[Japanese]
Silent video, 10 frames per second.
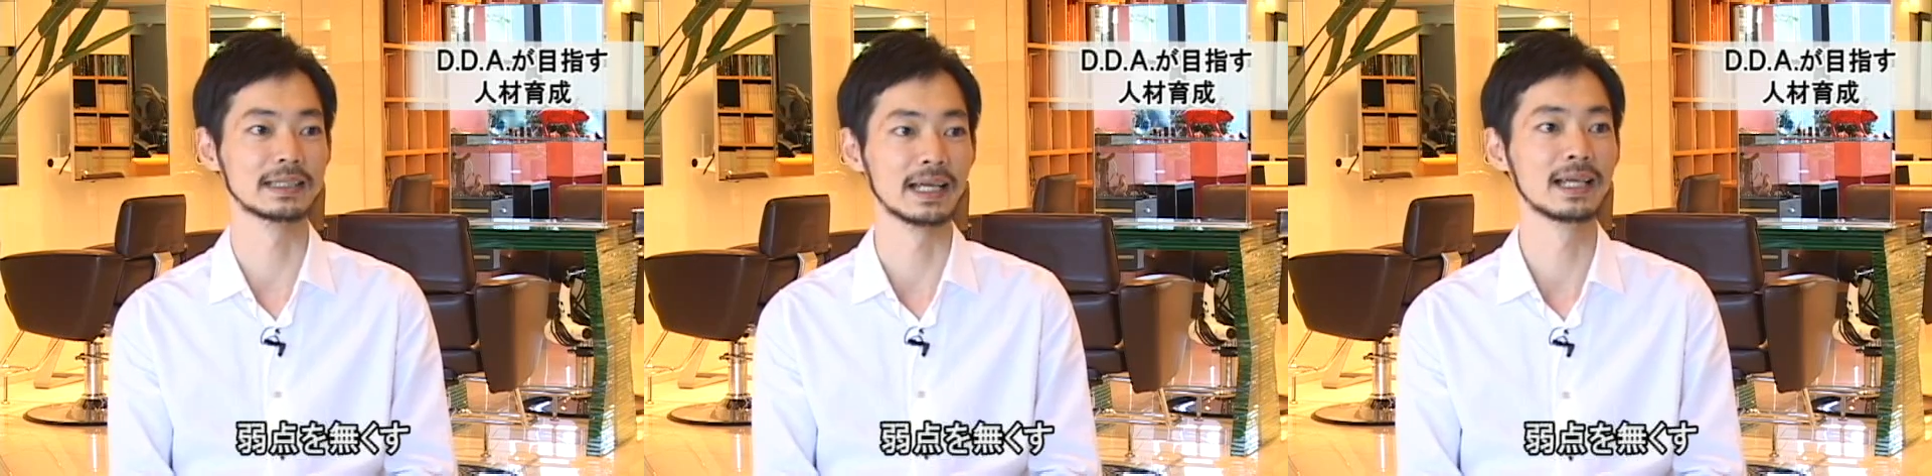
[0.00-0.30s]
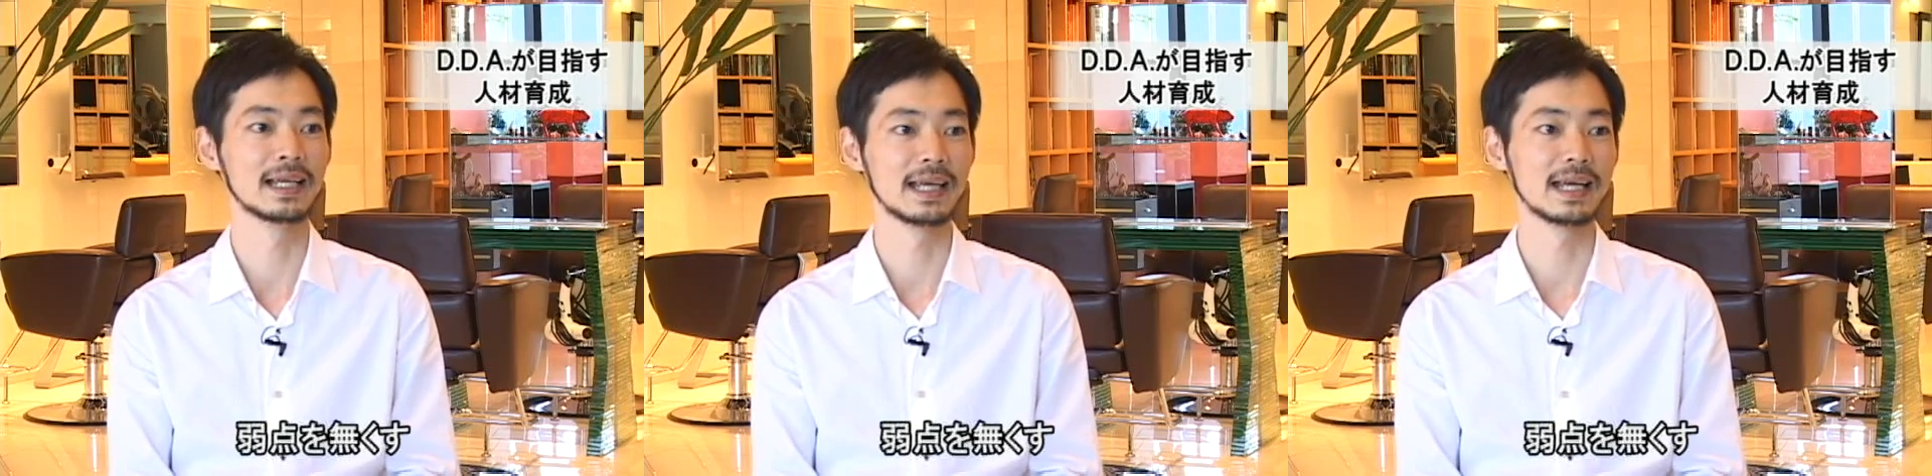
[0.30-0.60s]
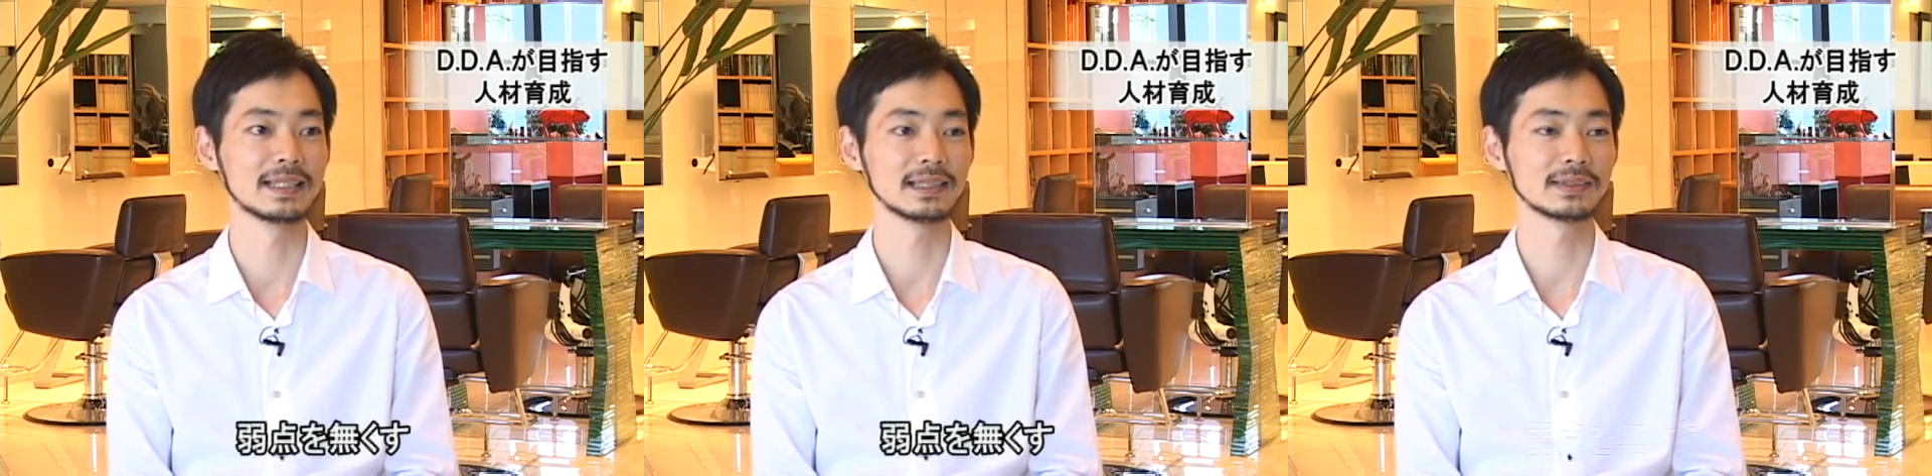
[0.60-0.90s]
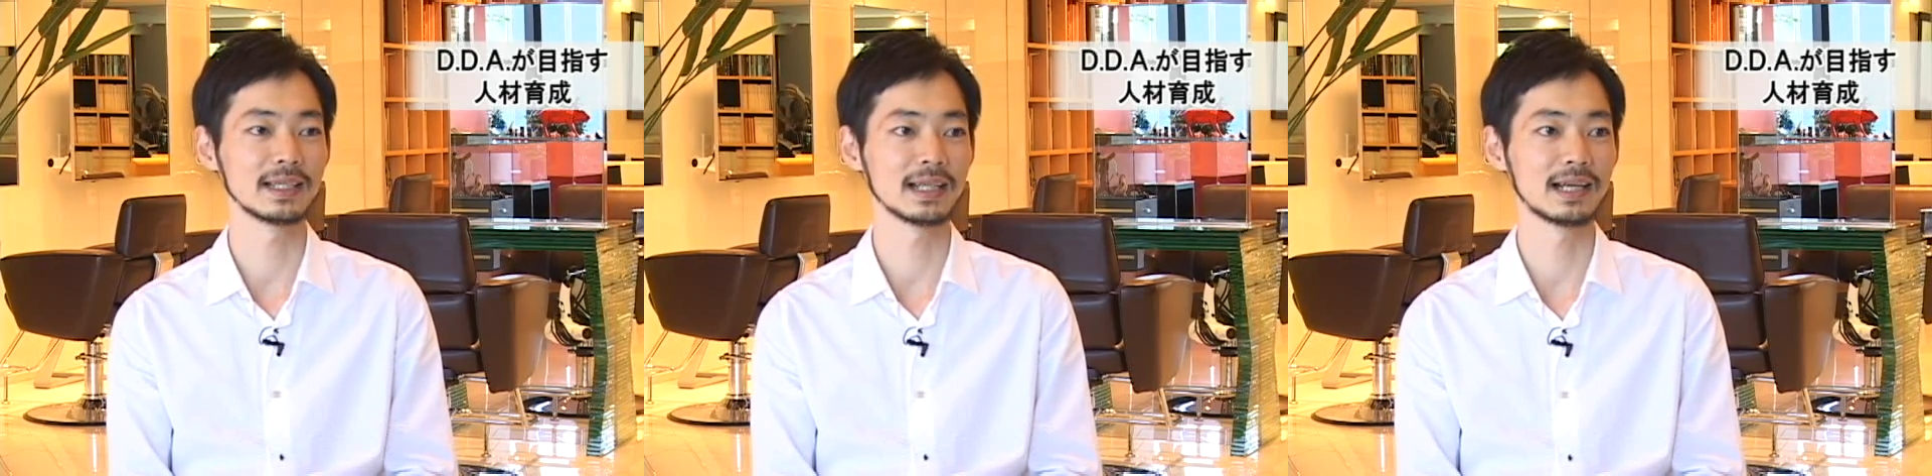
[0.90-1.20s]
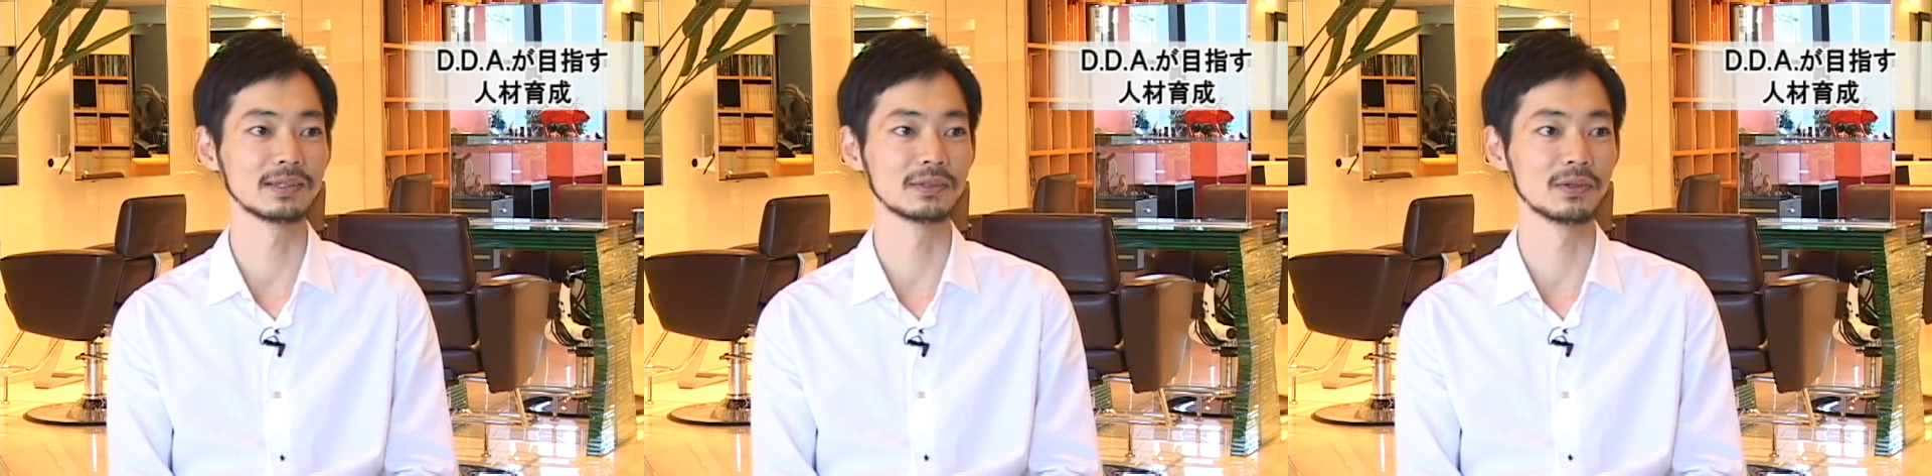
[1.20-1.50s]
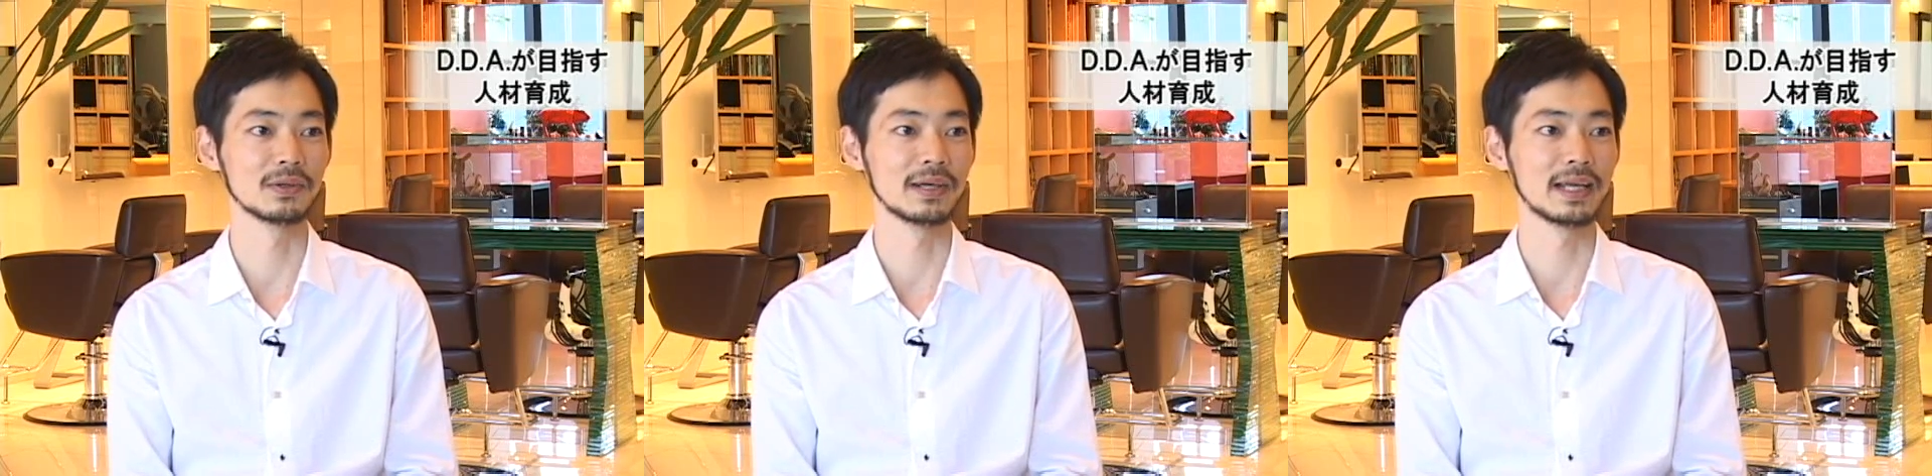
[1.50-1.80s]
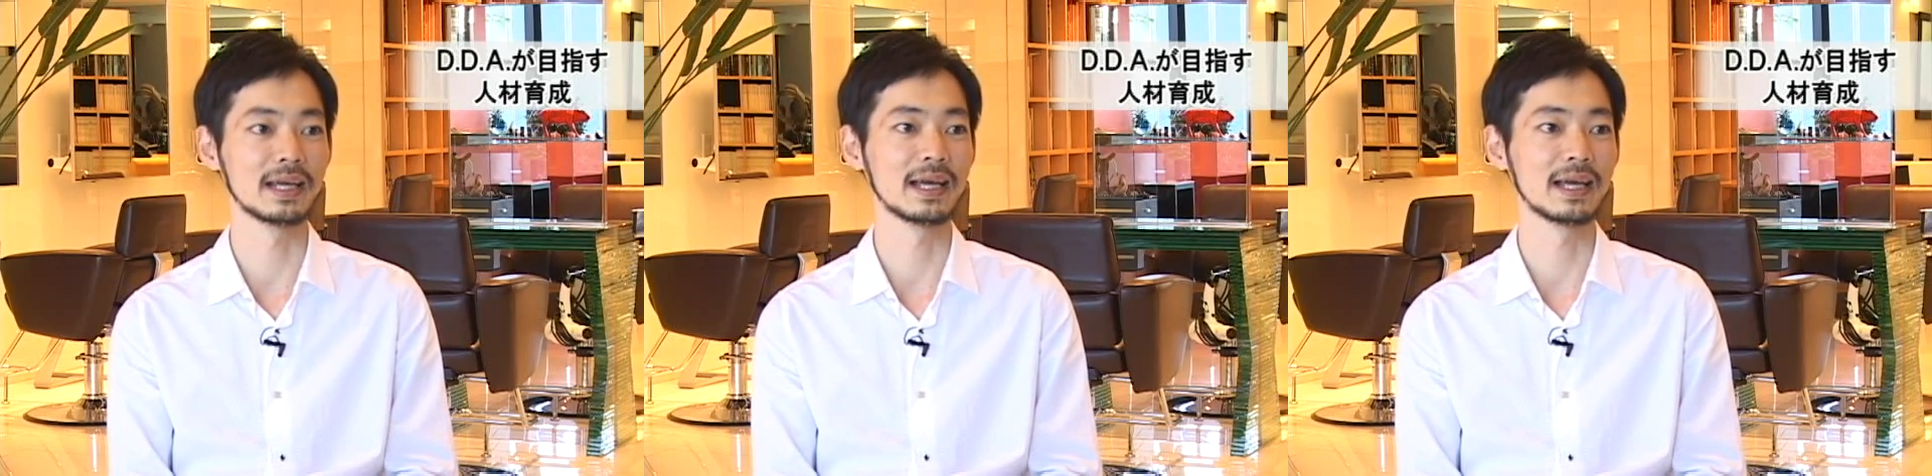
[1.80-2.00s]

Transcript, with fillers: すね弱点があると